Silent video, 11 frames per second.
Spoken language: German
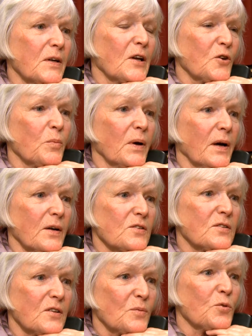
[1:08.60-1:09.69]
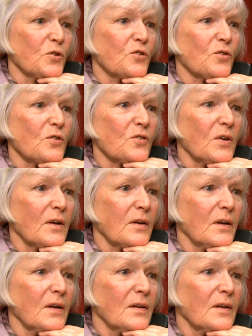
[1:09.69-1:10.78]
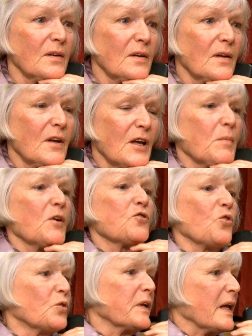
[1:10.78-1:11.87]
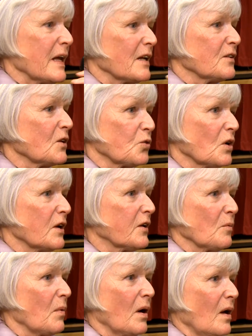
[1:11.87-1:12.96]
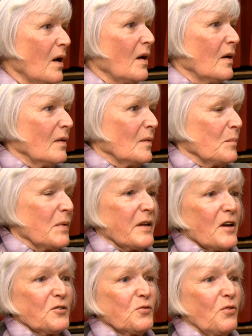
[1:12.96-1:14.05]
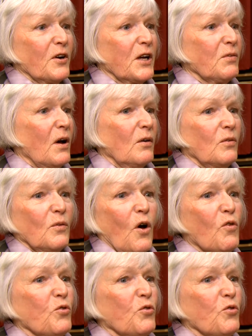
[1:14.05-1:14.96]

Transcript: wirklich überrascht, das muss ich schon sagen, ja. Ich meine, schon geehrt natürlich, aber meine erste Frage war, auf